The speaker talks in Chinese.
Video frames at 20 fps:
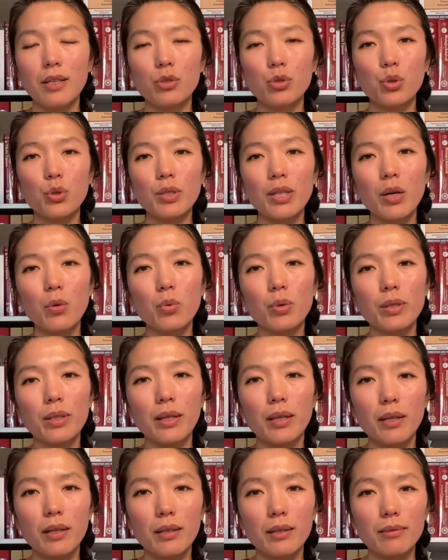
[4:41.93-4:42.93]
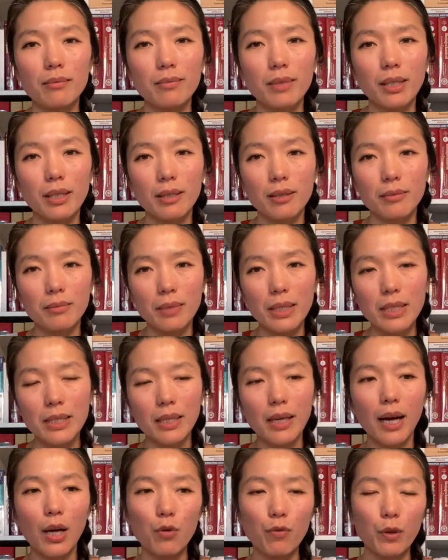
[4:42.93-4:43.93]
就像我的呃一
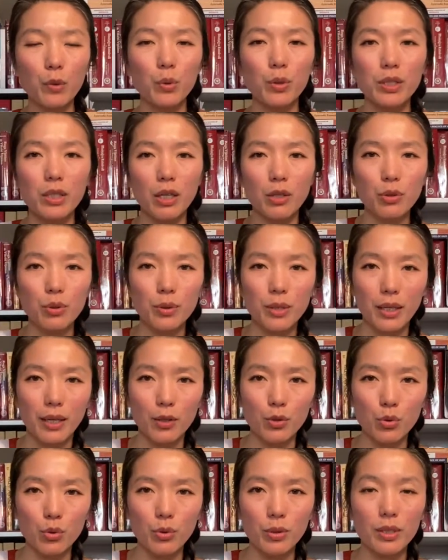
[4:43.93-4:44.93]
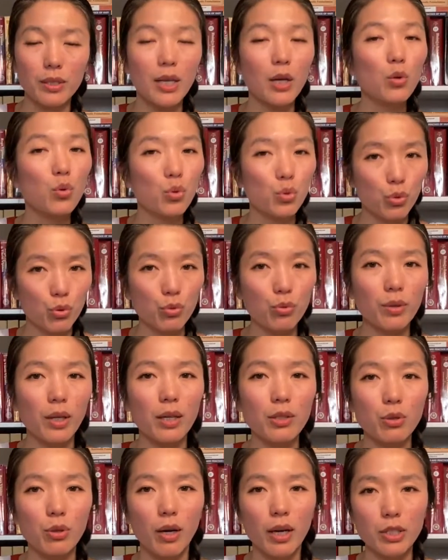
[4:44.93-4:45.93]
些阿育吠陀教授常常说的，在古书
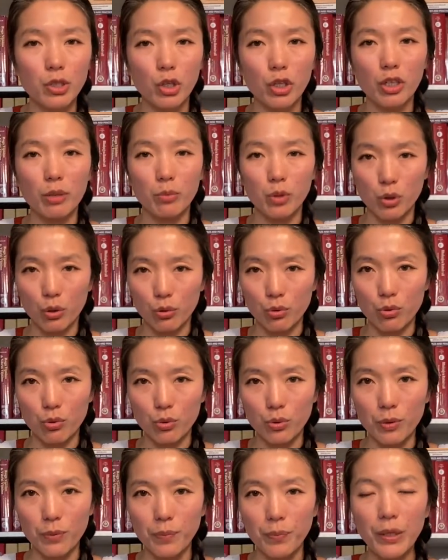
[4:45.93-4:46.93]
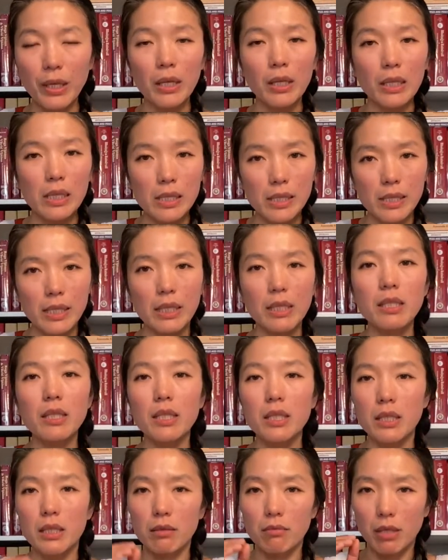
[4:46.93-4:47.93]
当中阿乔亚们有说，即
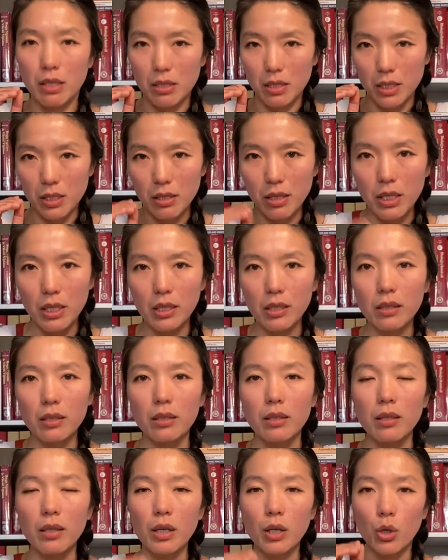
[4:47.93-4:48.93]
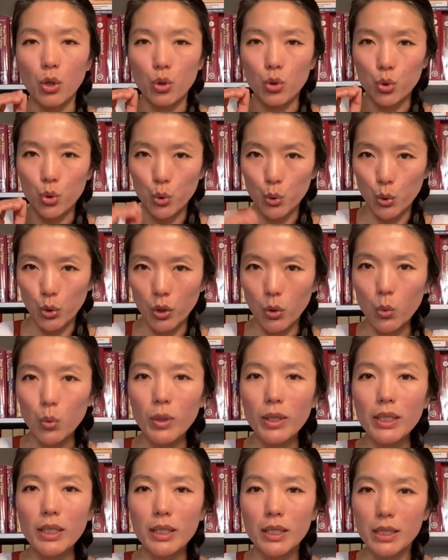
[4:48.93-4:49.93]
使你是一个。学
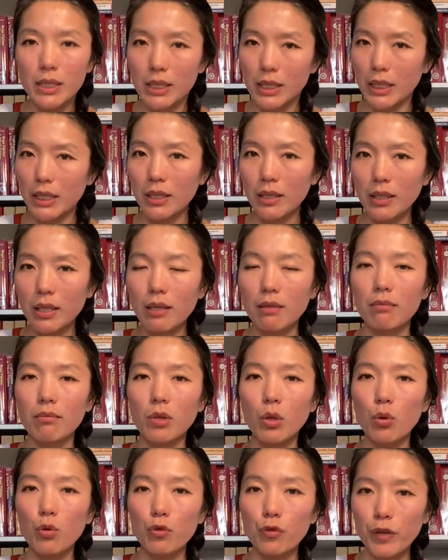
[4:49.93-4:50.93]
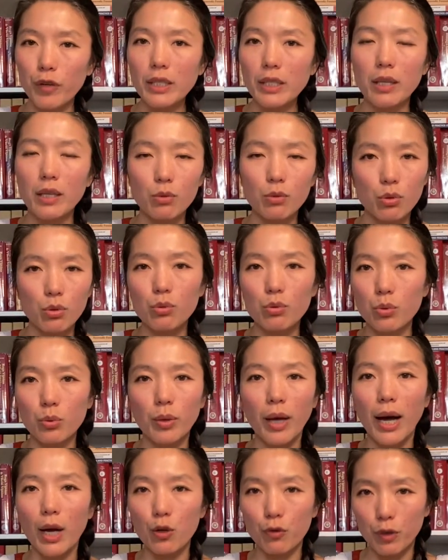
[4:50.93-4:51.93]
问跟经验都非常充足
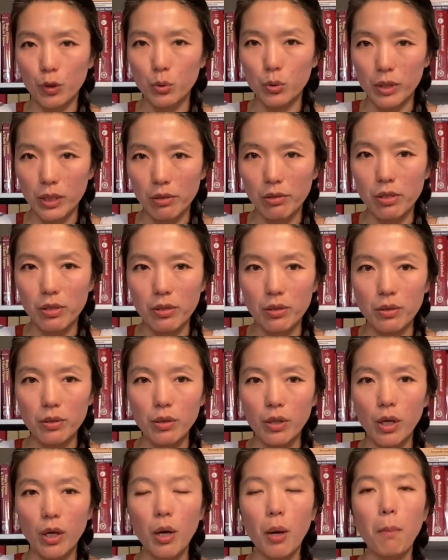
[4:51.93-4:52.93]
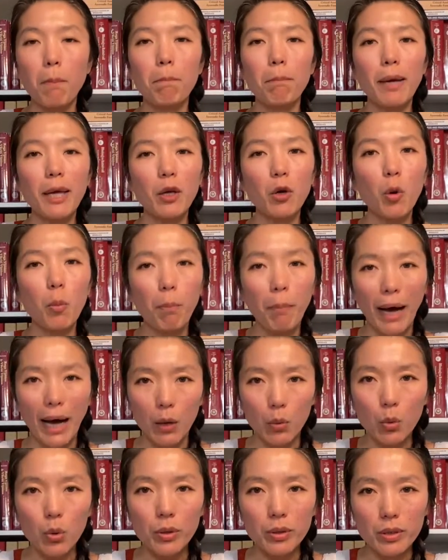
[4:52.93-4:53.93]
的阿育吠陀医师，没有
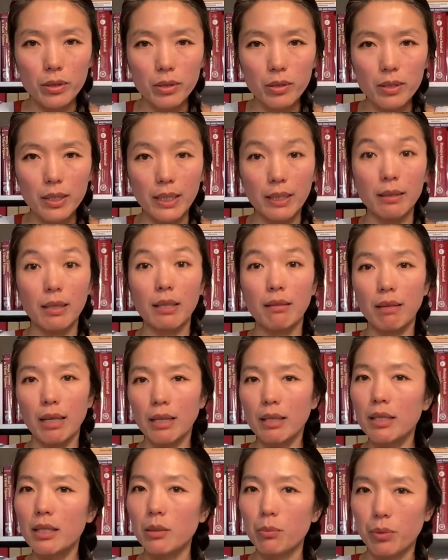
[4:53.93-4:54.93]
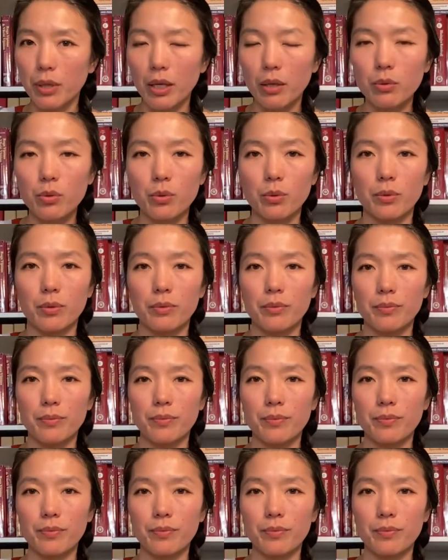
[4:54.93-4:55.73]
把握的事情，你宁可不要做。